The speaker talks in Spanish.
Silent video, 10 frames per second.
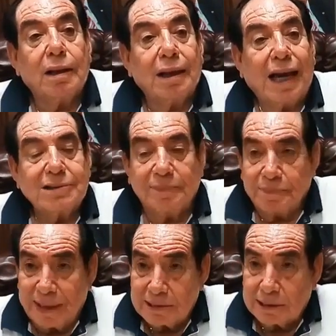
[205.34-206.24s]
las
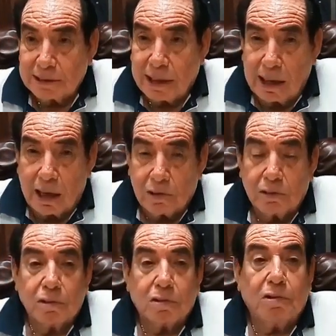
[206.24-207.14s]
empresas
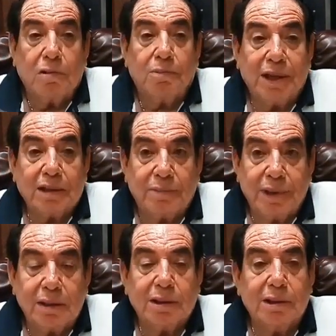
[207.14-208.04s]
quedaron
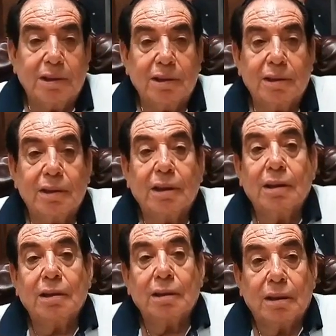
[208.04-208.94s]
completamente
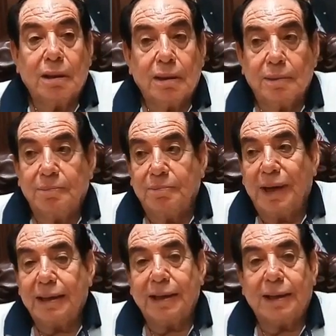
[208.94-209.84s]
eh,
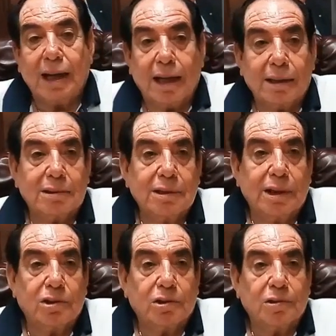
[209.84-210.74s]
manejadas
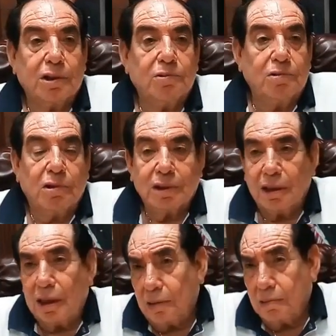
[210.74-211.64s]
dentro de un
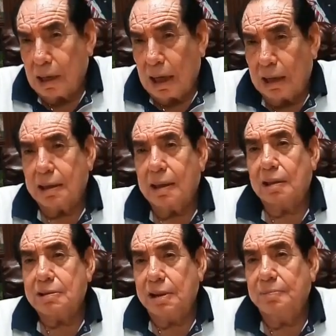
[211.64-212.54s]
orden laboral que
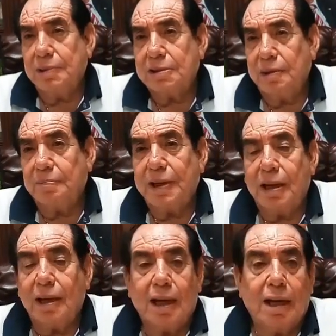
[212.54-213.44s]
el CIDME
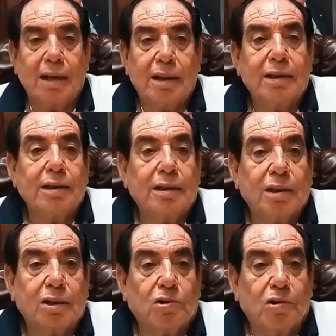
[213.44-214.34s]
siempre ha
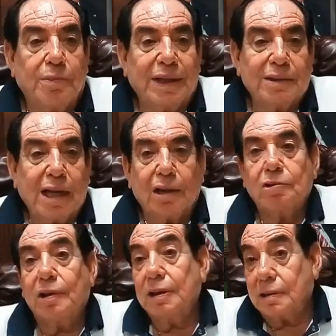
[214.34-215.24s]

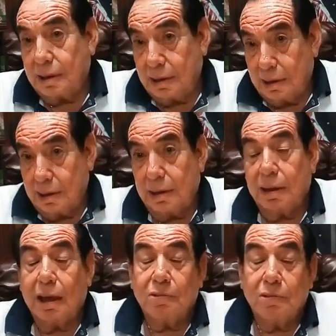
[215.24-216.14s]
comentado entre
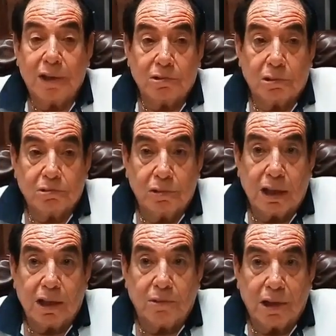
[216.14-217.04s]
la nueva
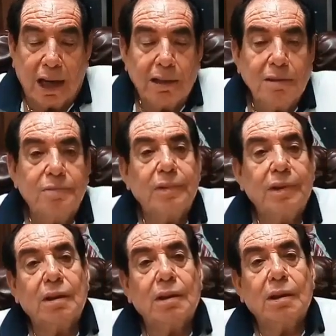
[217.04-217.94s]
cultura laboral
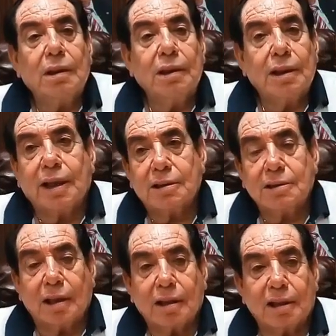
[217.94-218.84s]
y que es el